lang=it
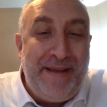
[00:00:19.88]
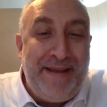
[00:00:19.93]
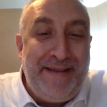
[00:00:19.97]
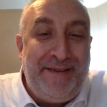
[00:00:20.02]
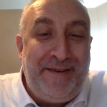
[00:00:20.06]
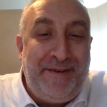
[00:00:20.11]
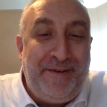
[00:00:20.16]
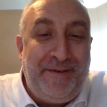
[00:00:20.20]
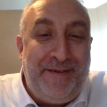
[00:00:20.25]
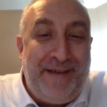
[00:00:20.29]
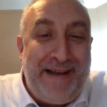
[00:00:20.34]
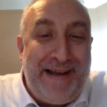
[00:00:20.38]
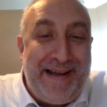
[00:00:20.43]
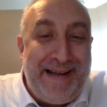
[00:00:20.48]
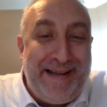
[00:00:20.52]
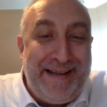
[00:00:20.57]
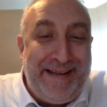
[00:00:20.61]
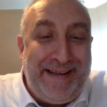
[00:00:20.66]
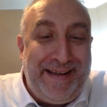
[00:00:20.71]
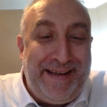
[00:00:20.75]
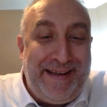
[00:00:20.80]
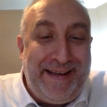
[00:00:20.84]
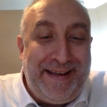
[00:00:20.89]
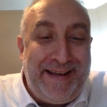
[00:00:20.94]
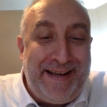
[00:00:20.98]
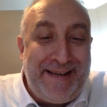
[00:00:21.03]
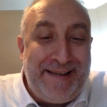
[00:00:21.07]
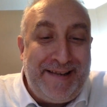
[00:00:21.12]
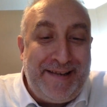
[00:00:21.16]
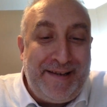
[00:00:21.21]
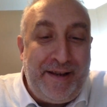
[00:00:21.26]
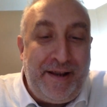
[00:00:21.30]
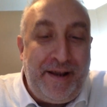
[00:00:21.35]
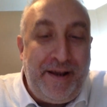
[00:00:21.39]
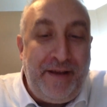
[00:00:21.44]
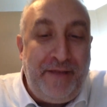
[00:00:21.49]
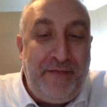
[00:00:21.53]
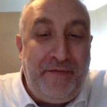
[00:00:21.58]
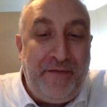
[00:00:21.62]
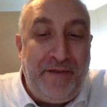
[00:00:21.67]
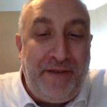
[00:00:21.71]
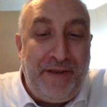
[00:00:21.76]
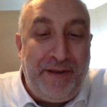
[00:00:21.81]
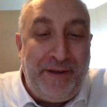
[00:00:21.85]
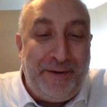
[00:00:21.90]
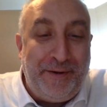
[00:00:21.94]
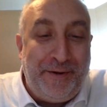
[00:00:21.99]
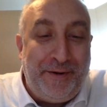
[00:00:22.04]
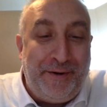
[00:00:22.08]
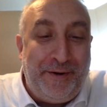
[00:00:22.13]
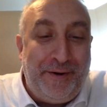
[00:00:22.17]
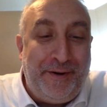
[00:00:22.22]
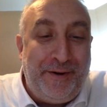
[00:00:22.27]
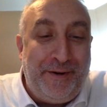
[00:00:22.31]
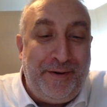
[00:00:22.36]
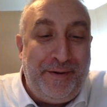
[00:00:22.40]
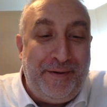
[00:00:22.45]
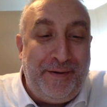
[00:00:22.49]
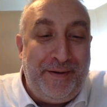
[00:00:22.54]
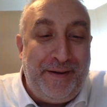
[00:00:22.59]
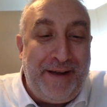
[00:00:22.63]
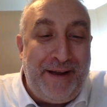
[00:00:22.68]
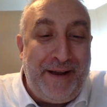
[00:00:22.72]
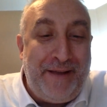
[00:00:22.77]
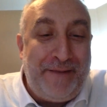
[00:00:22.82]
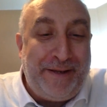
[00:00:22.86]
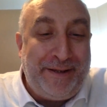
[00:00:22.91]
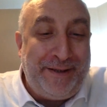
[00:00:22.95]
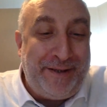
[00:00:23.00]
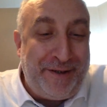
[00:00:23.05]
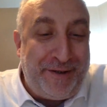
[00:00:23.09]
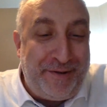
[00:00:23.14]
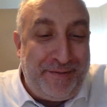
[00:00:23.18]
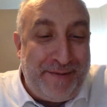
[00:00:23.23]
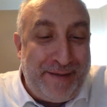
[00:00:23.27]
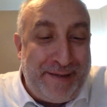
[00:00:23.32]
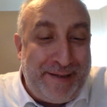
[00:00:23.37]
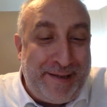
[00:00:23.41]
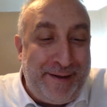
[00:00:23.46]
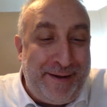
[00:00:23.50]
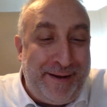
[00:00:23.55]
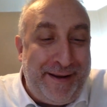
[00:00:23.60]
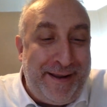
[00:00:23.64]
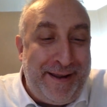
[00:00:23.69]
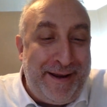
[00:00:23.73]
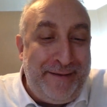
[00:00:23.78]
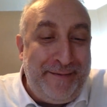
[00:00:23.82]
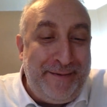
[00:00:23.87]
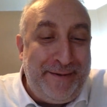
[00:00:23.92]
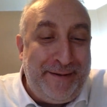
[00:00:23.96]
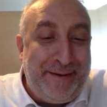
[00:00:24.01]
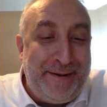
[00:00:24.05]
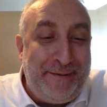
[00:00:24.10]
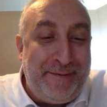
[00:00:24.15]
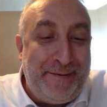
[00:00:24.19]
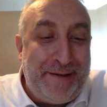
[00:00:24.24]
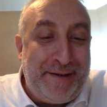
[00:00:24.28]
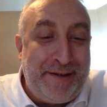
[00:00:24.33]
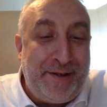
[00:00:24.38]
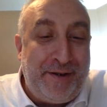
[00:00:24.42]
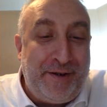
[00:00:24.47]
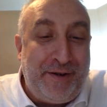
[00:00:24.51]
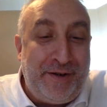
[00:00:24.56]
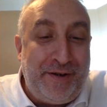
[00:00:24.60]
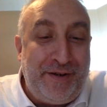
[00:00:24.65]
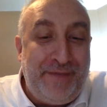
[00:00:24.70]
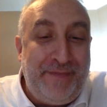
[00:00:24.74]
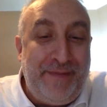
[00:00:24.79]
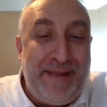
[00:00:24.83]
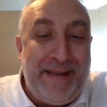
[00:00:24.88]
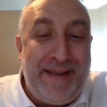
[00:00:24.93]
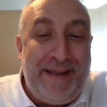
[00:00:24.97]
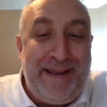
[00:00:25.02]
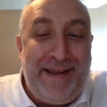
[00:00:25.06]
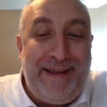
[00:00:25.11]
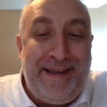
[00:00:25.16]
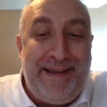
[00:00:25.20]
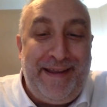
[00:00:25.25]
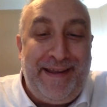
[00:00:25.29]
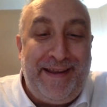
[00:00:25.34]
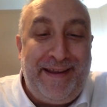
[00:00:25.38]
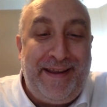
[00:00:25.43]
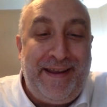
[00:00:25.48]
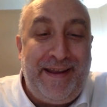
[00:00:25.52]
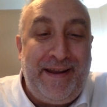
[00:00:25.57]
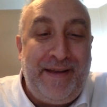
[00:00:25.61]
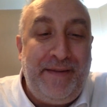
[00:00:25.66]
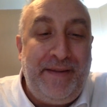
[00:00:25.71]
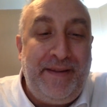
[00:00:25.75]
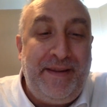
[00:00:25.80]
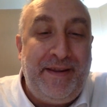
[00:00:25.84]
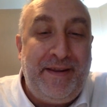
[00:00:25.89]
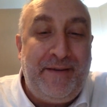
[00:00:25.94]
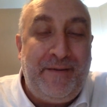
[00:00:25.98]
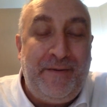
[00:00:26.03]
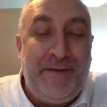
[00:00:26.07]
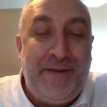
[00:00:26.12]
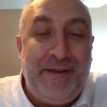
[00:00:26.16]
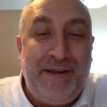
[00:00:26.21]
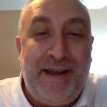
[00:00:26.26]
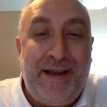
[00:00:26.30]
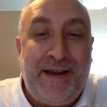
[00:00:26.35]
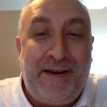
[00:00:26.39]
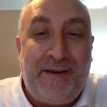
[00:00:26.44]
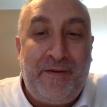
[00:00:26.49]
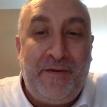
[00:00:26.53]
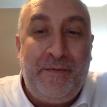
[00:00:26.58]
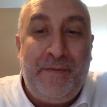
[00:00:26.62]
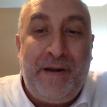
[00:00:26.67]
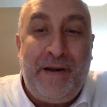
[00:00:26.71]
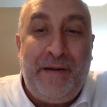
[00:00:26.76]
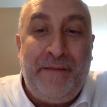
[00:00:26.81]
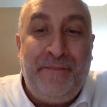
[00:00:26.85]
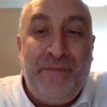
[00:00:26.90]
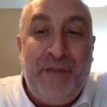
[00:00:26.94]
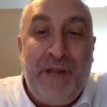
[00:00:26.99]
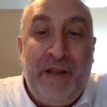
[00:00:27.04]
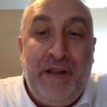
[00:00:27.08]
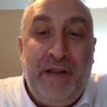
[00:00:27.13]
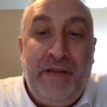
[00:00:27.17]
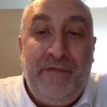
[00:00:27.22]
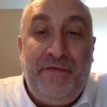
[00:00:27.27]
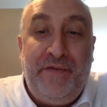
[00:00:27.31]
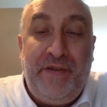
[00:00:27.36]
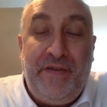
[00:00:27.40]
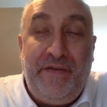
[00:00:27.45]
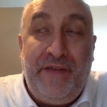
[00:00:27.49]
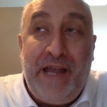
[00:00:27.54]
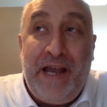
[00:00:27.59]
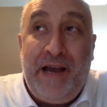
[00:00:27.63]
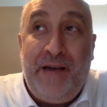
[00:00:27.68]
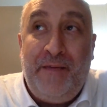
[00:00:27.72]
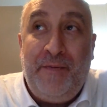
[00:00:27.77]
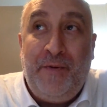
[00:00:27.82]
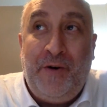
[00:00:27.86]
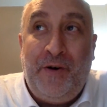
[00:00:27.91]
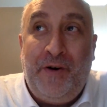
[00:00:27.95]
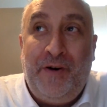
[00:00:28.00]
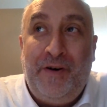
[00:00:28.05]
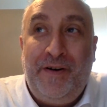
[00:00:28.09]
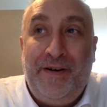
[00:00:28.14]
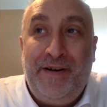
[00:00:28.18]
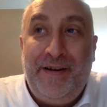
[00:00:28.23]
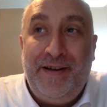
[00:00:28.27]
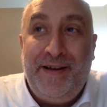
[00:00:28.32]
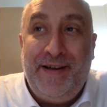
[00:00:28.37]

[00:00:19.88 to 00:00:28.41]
ben trovati, grazie dell'invito alla partecipazione chiaramente quest'oggi. Beh, eh, chiaramente qui a Roma viviamo